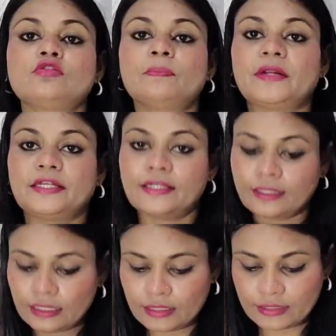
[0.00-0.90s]

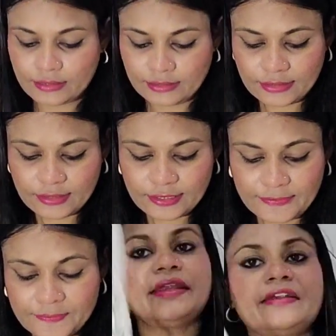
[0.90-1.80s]
दुपट्टा
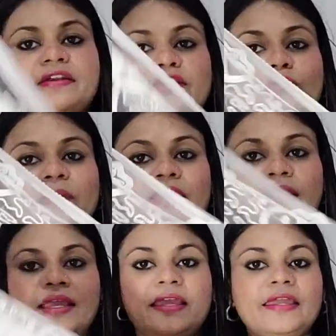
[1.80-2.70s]
नेट का
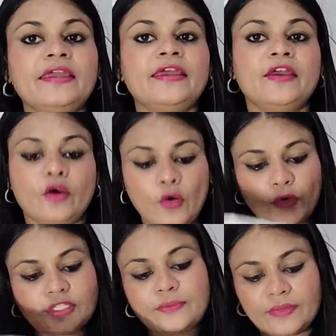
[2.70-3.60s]
दुपट्टा है
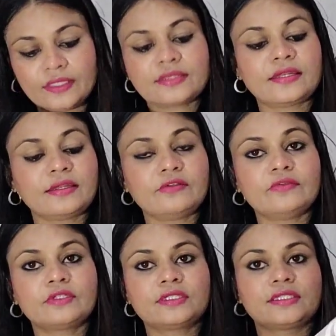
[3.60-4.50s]
और इसमें थ्रेड
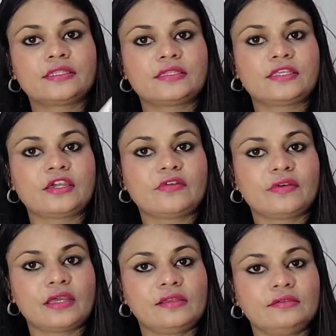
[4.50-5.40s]
वर्क किया
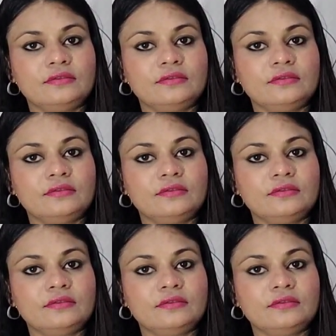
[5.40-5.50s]
होगा